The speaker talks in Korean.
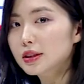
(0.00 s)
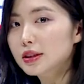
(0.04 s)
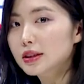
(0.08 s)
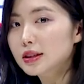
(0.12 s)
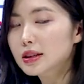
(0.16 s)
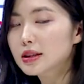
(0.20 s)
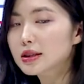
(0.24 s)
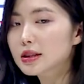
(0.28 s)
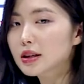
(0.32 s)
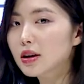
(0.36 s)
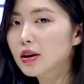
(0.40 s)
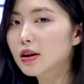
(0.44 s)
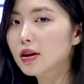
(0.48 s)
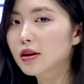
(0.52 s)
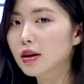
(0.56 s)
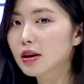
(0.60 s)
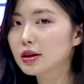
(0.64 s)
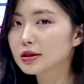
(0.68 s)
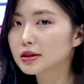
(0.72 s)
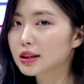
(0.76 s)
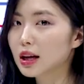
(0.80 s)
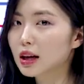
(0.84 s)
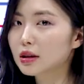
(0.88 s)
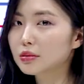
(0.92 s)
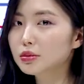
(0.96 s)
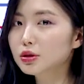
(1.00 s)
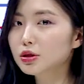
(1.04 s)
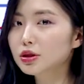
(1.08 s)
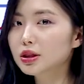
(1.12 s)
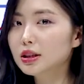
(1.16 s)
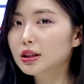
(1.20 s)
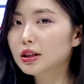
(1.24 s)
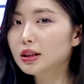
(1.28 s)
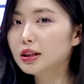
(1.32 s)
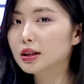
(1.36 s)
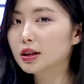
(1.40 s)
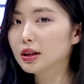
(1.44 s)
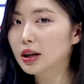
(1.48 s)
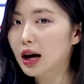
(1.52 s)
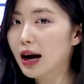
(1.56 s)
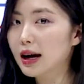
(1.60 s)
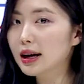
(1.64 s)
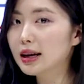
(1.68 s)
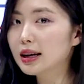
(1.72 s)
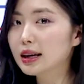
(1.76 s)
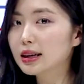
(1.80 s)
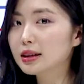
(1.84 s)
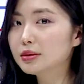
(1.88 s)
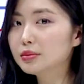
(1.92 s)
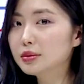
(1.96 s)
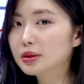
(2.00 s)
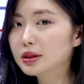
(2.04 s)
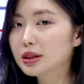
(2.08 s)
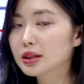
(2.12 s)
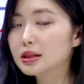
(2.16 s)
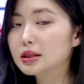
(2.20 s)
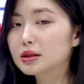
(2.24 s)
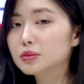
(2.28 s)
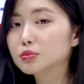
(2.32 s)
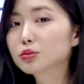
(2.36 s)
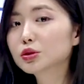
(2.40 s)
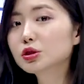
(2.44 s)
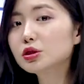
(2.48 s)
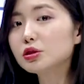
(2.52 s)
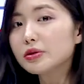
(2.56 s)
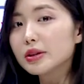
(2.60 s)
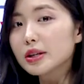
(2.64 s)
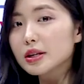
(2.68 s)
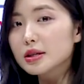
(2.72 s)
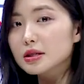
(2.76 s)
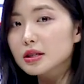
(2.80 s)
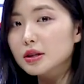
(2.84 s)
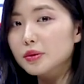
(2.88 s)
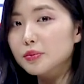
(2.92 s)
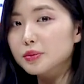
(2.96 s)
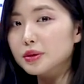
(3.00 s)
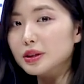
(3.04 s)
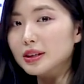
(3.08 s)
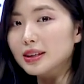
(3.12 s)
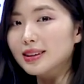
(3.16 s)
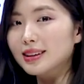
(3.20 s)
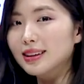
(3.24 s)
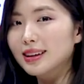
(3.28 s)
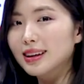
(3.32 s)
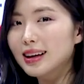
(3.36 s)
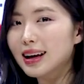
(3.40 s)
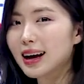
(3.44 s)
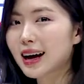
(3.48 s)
그죠? 사물이 item is moving something.